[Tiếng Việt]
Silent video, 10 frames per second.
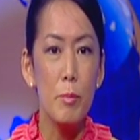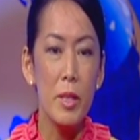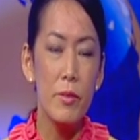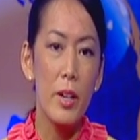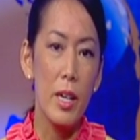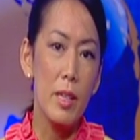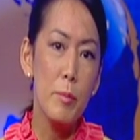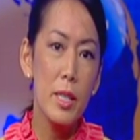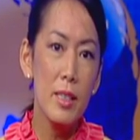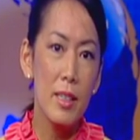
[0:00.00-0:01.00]
mình phải
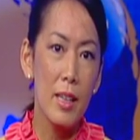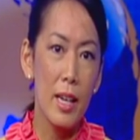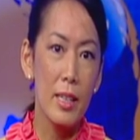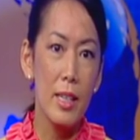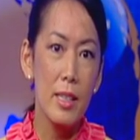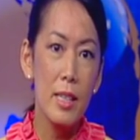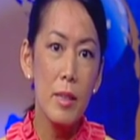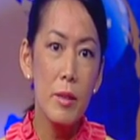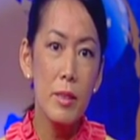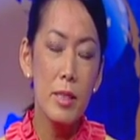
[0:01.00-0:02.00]
biết rằng là cái
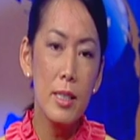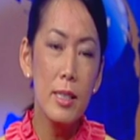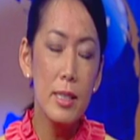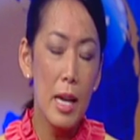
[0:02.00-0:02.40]
cái cái